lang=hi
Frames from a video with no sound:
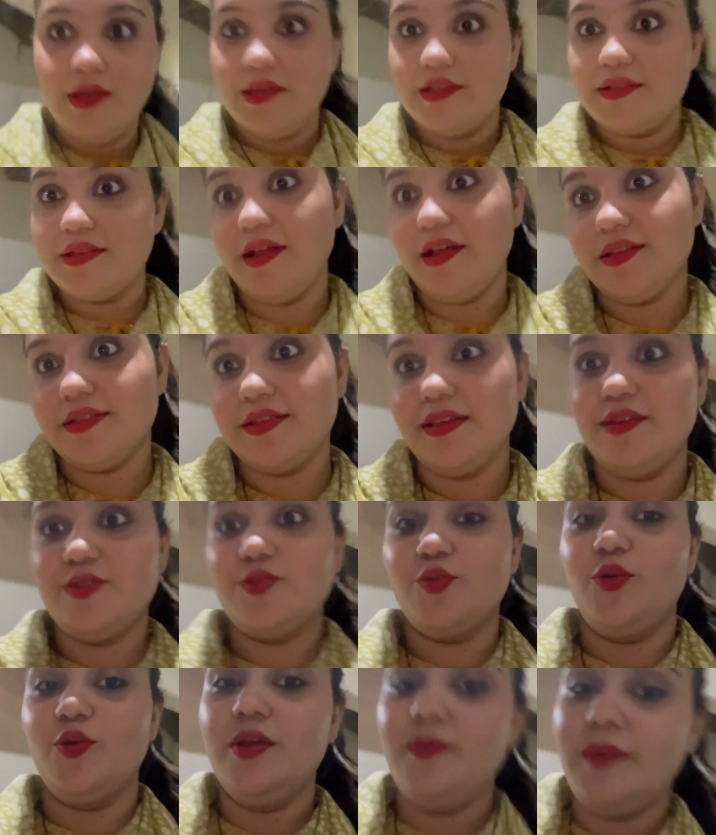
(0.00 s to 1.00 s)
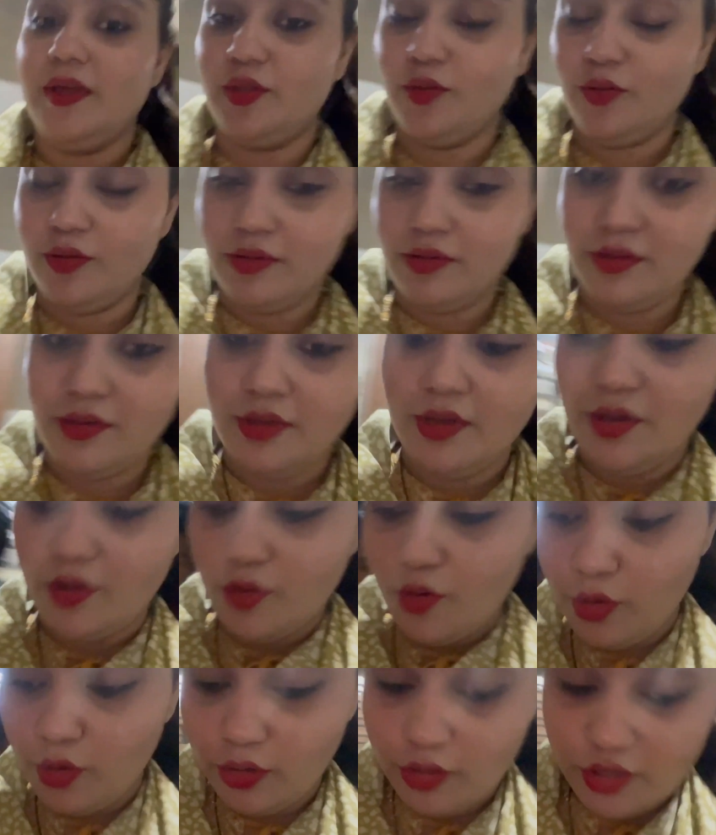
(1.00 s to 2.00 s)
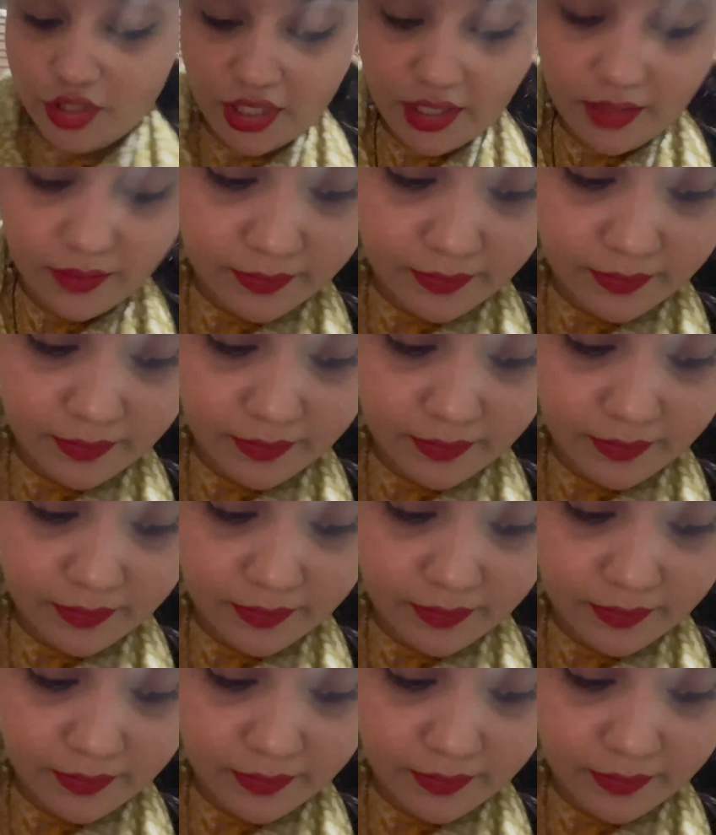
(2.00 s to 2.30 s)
सास सांस हो गई मैं तो खोलो जी